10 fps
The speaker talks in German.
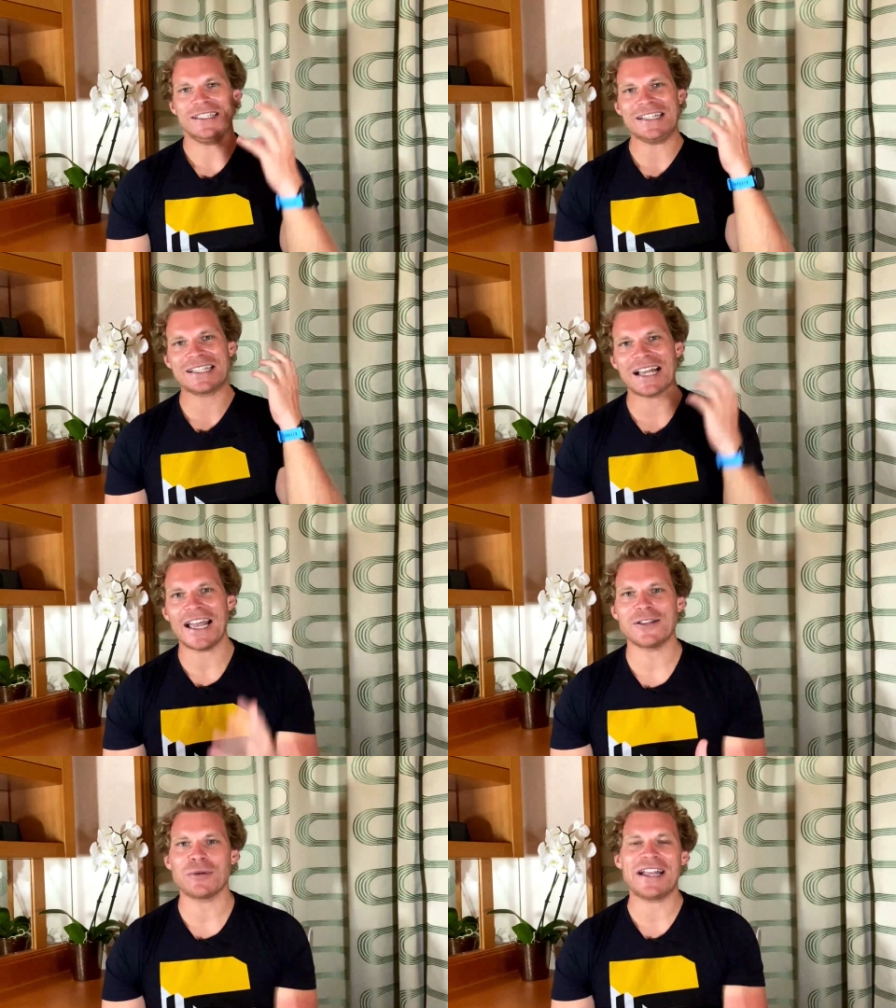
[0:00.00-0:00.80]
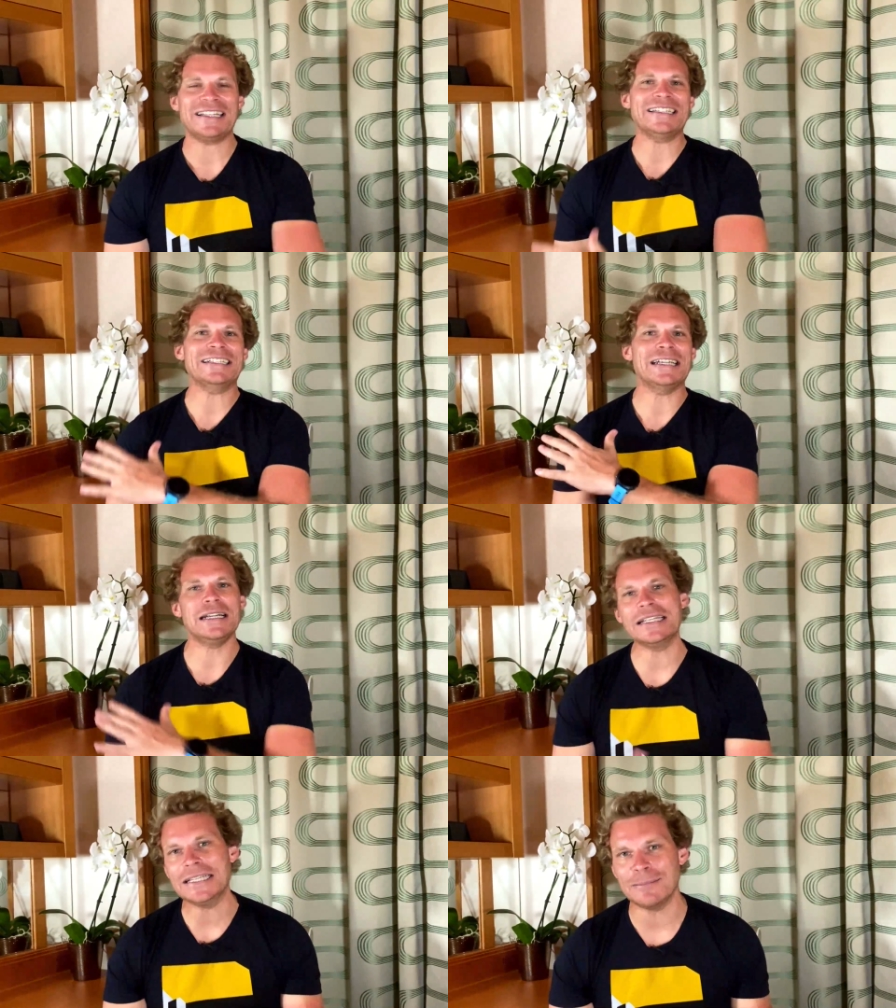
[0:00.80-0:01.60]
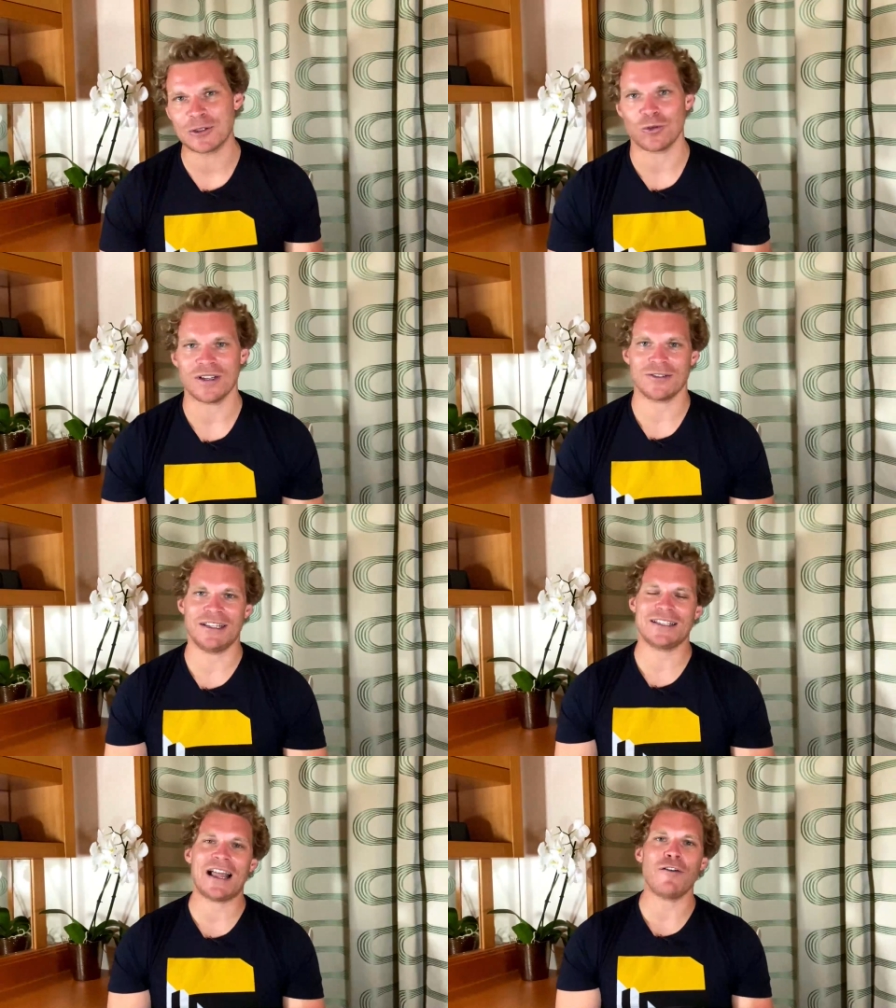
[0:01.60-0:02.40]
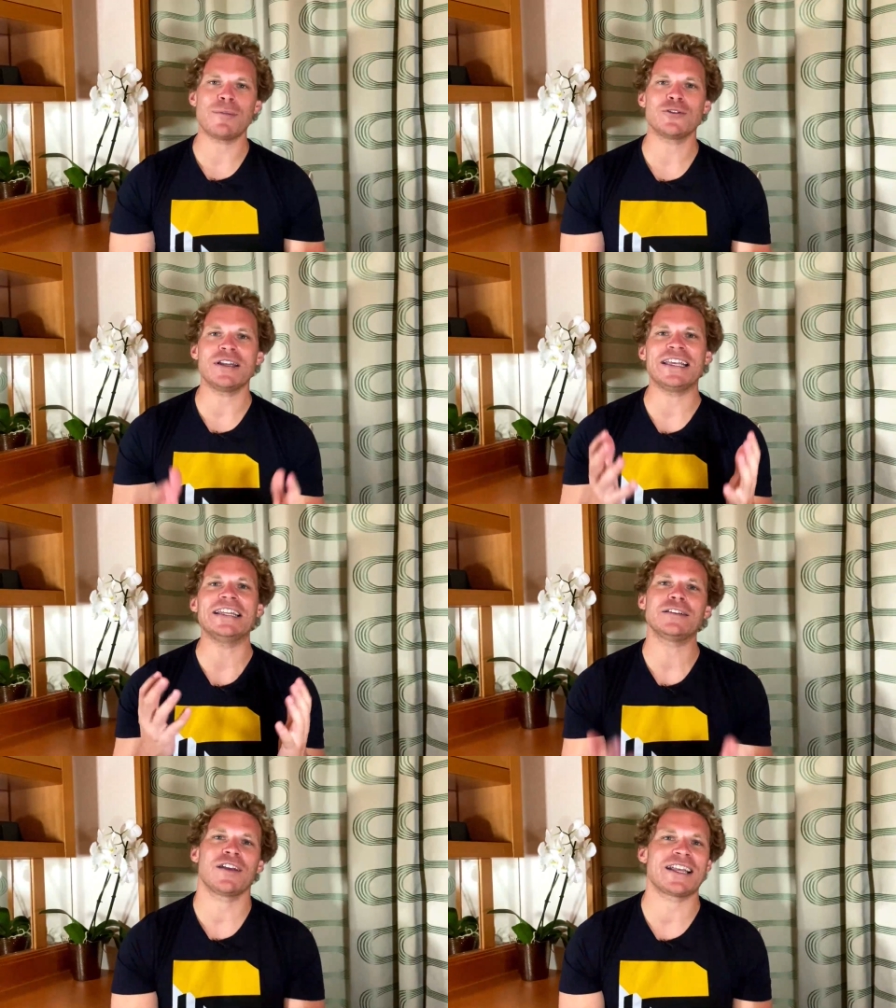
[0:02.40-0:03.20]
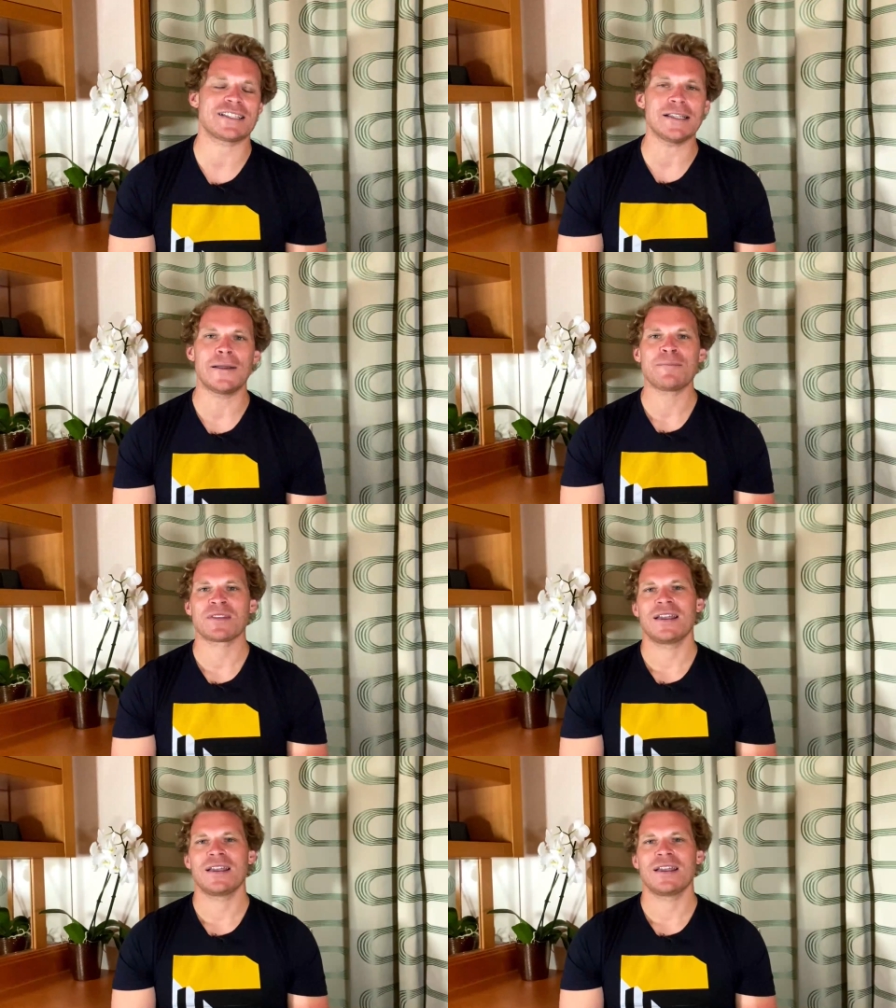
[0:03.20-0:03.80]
Die Zeitungen, die lieben sowas und das darf man natürlich hier nicht vergessen.